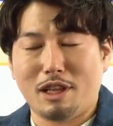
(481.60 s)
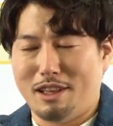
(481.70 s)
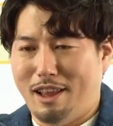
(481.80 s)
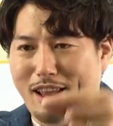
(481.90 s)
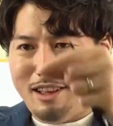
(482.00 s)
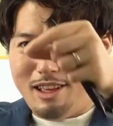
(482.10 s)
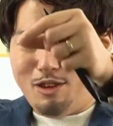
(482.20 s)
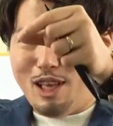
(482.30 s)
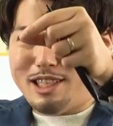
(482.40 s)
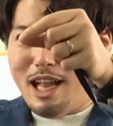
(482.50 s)
てね、いっこ
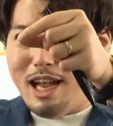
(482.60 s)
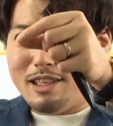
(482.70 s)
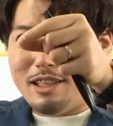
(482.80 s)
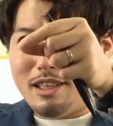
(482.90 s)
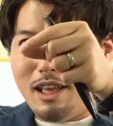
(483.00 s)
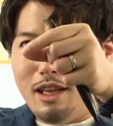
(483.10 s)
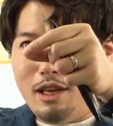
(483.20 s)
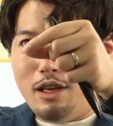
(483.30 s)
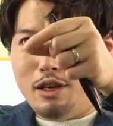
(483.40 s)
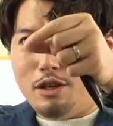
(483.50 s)
できたって言って。
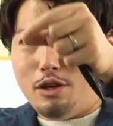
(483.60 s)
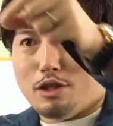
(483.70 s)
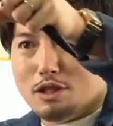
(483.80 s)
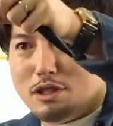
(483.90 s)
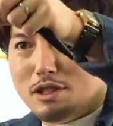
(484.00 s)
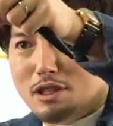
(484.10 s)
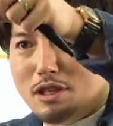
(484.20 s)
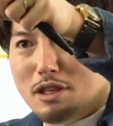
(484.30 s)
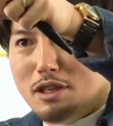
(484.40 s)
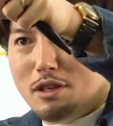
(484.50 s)
よし
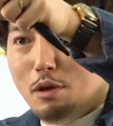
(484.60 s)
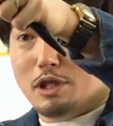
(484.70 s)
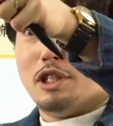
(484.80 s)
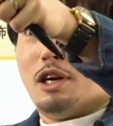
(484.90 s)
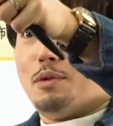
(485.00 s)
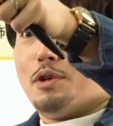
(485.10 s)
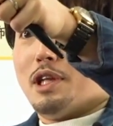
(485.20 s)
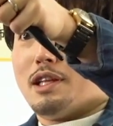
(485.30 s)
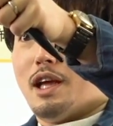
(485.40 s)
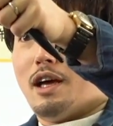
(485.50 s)
わ、違うものに
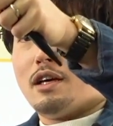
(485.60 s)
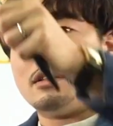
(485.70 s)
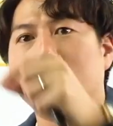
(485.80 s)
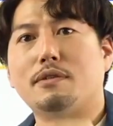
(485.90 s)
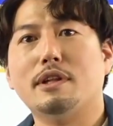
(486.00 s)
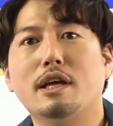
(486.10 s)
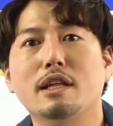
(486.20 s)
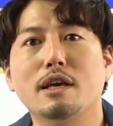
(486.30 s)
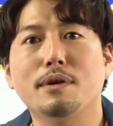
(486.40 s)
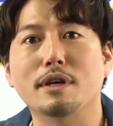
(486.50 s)
なったにはなら
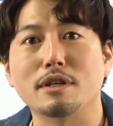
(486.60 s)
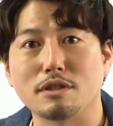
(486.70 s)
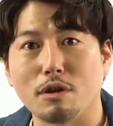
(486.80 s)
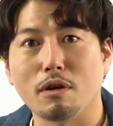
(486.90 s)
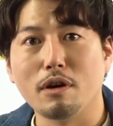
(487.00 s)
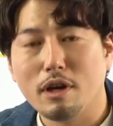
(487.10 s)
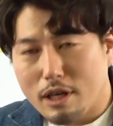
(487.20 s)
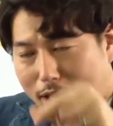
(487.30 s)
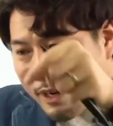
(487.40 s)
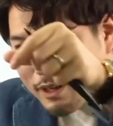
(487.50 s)
ないわけですよ。回